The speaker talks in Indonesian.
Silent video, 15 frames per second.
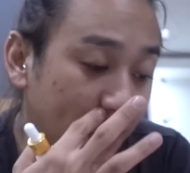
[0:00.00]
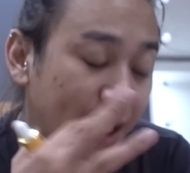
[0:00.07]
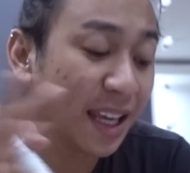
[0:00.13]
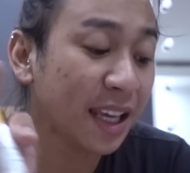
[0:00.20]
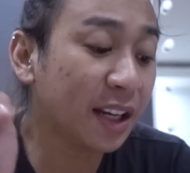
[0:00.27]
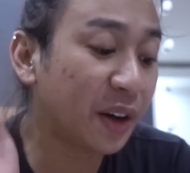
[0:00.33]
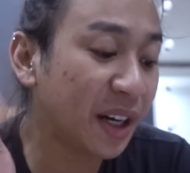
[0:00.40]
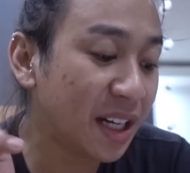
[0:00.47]
Key
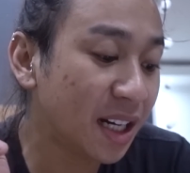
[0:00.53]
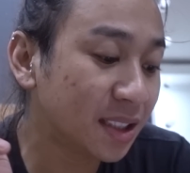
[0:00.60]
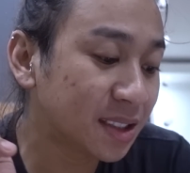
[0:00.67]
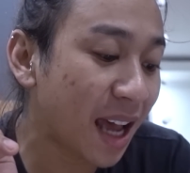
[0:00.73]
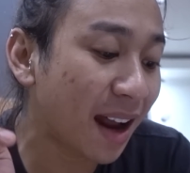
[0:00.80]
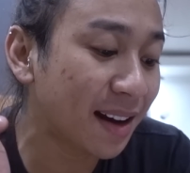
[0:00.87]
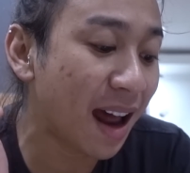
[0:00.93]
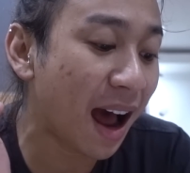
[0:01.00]

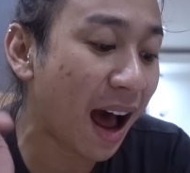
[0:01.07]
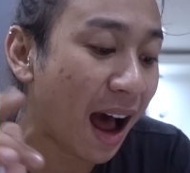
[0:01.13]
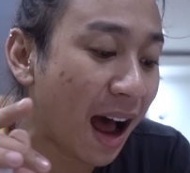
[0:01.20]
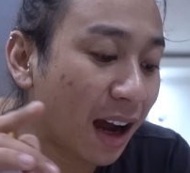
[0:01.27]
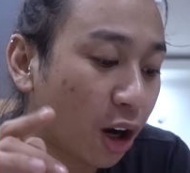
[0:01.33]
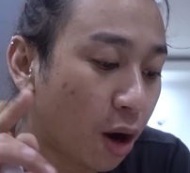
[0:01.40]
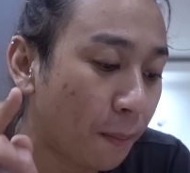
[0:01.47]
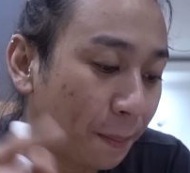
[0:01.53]
ingredientsnya ada
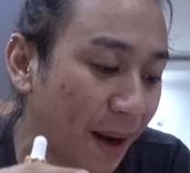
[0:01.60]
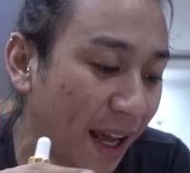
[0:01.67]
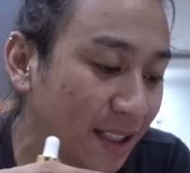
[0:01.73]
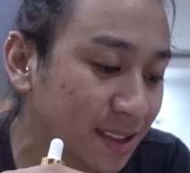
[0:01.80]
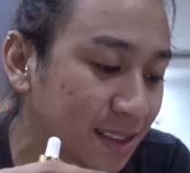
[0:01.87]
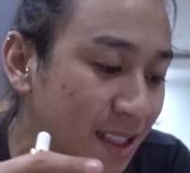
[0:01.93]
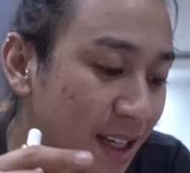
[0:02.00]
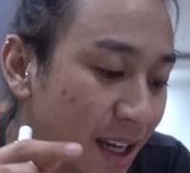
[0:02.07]
AHA kompleks,